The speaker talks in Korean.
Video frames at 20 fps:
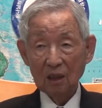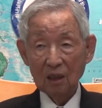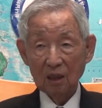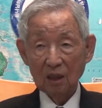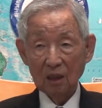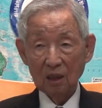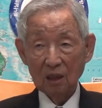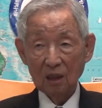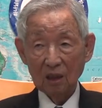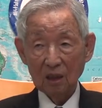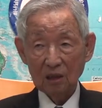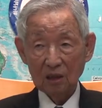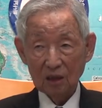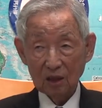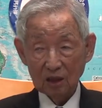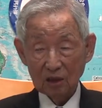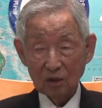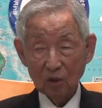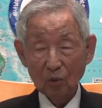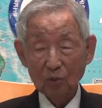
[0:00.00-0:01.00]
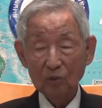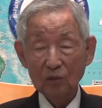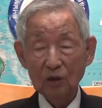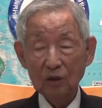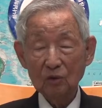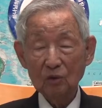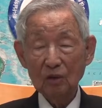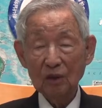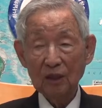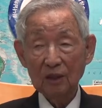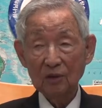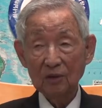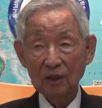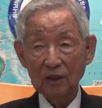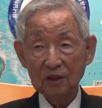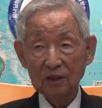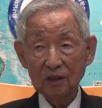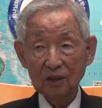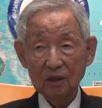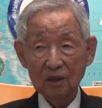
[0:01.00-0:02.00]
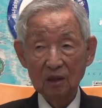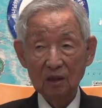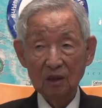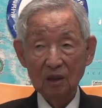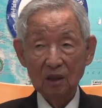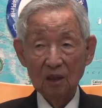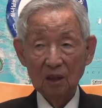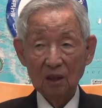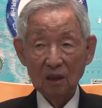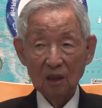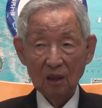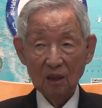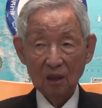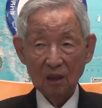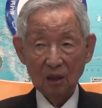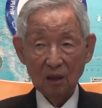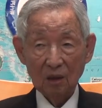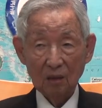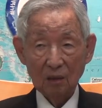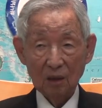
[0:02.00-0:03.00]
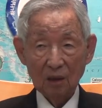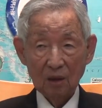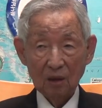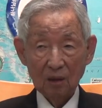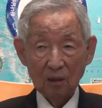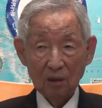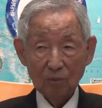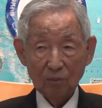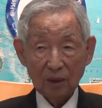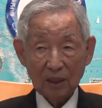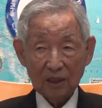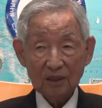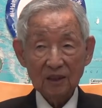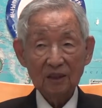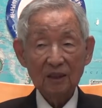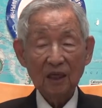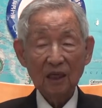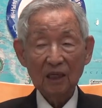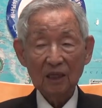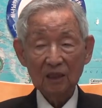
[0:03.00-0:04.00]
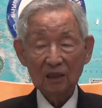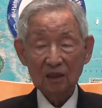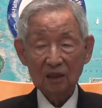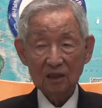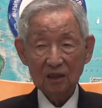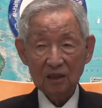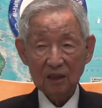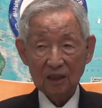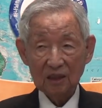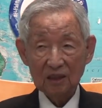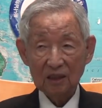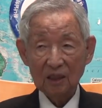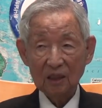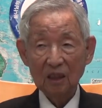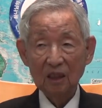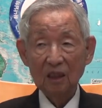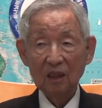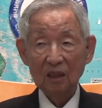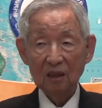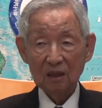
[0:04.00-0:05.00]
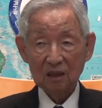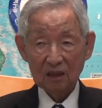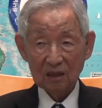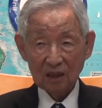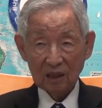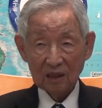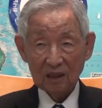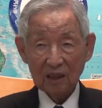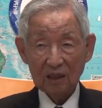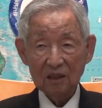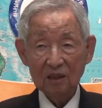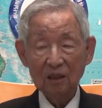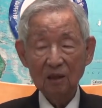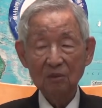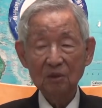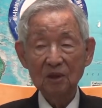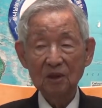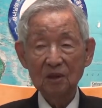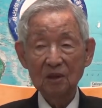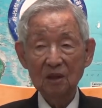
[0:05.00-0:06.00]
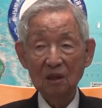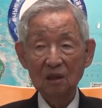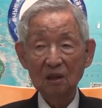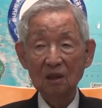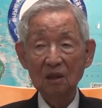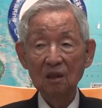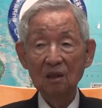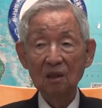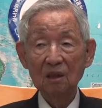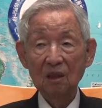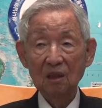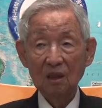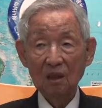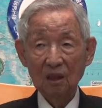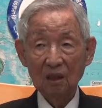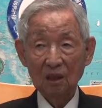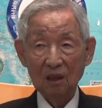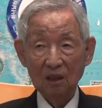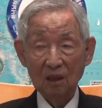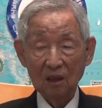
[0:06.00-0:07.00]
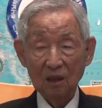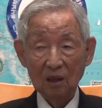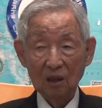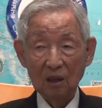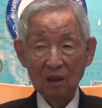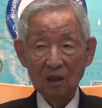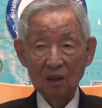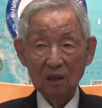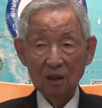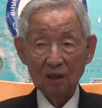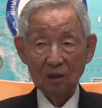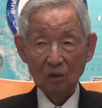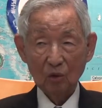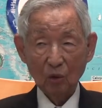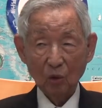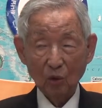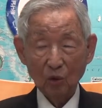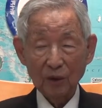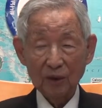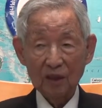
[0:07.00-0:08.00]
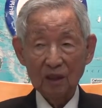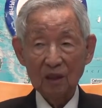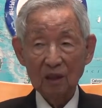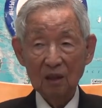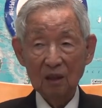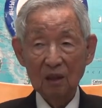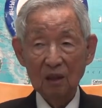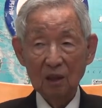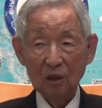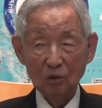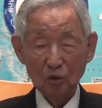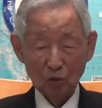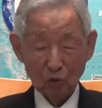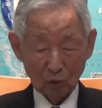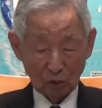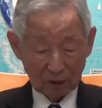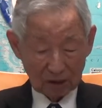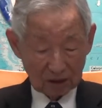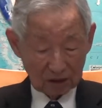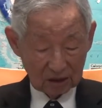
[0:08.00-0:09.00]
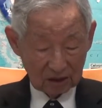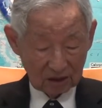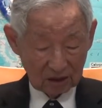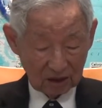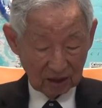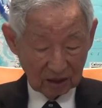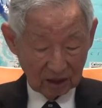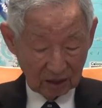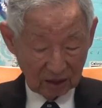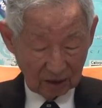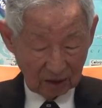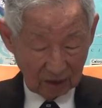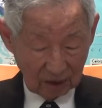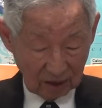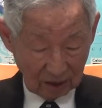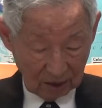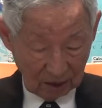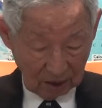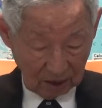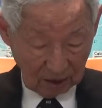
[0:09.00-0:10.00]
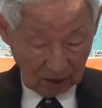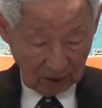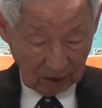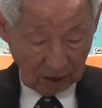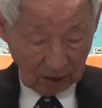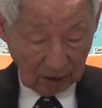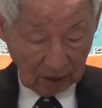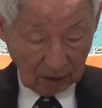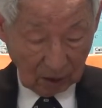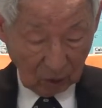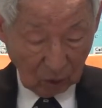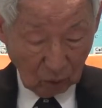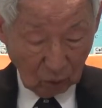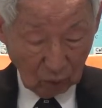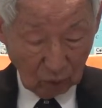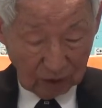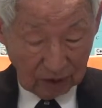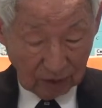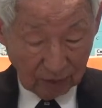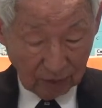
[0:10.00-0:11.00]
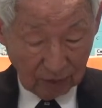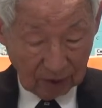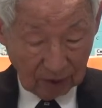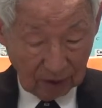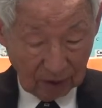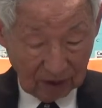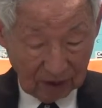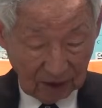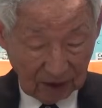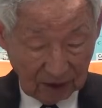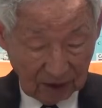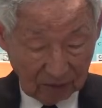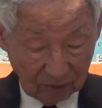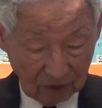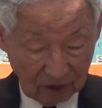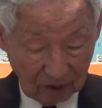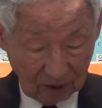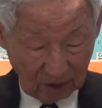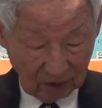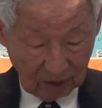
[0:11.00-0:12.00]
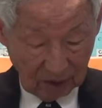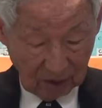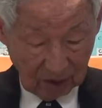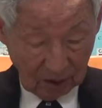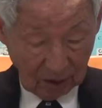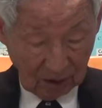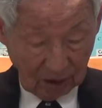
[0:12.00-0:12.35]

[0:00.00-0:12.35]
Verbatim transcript: 어, 처치 오브 잉글랜드에서 어, 빠져나가는 것이 아니라 그 안에 있으면서 교회를 순화를 시켜야 된다. 둘째 분 사람들은